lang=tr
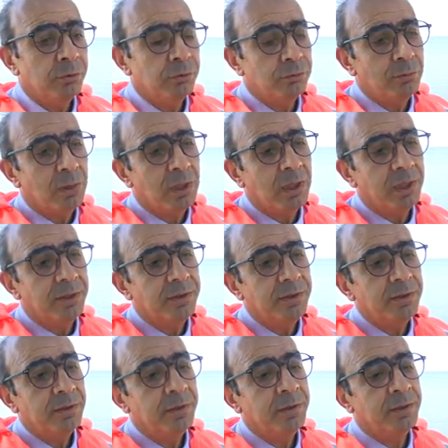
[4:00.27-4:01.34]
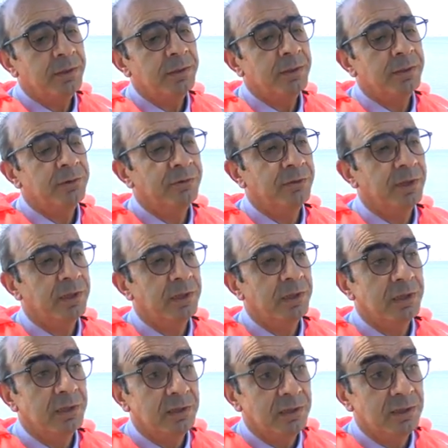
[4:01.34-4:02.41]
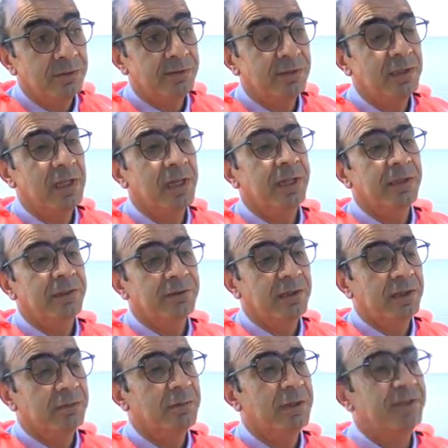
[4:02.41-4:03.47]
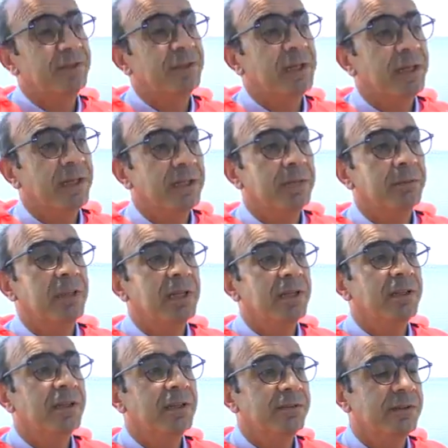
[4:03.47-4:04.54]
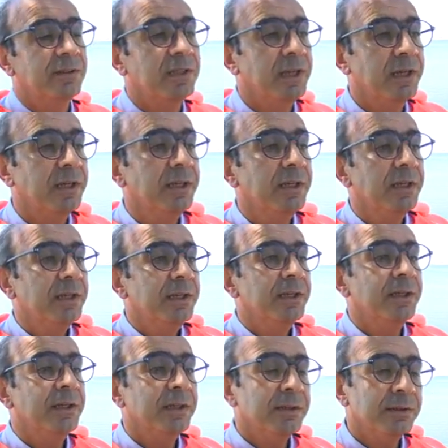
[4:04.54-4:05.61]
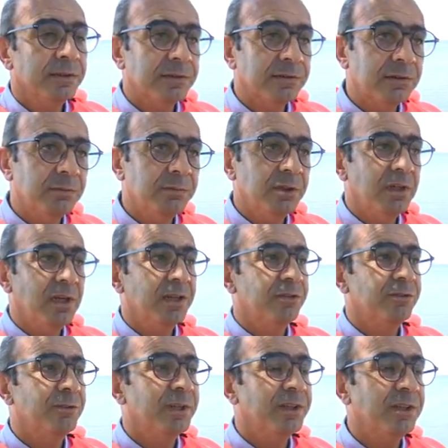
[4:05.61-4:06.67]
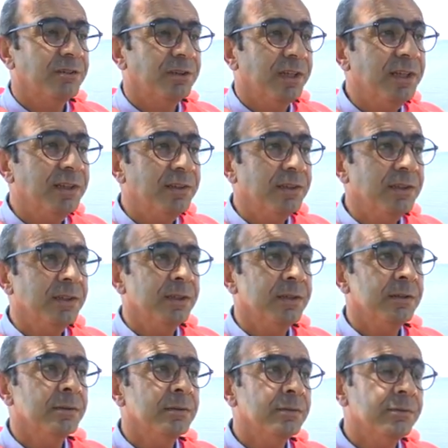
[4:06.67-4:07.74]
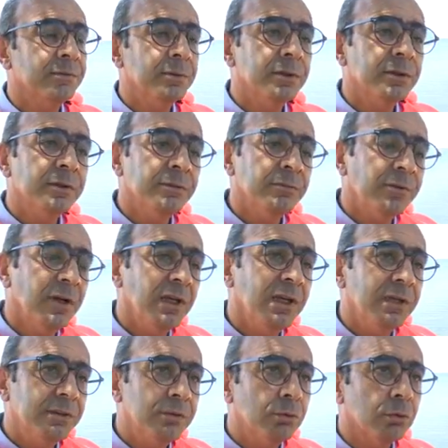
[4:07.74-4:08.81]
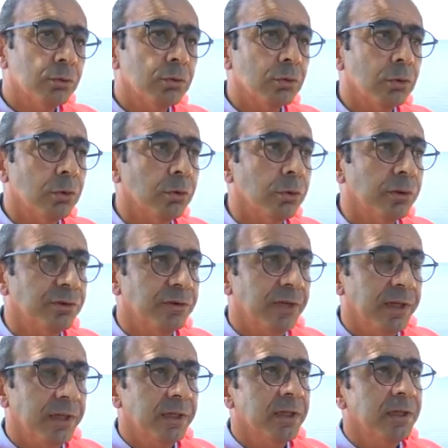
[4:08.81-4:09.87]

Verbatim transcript: yüzme alanını işte ilgilisiyle, işletmesiyle ya da belediyesiyle hızlı bir iletişime geçerek faaliyeti durduruluyor. İşte